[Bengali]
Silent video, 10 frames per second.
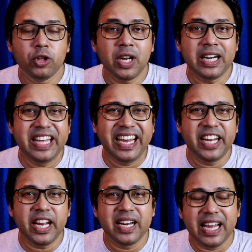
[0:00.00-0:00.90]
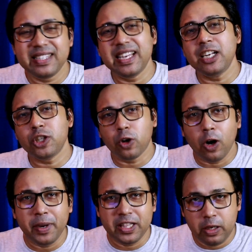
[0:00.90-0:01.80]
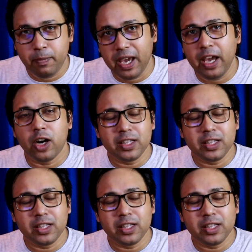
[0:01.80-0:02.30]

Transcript: বন্ধুরা ডিগ্রির রেজাল্ট কবে দিবে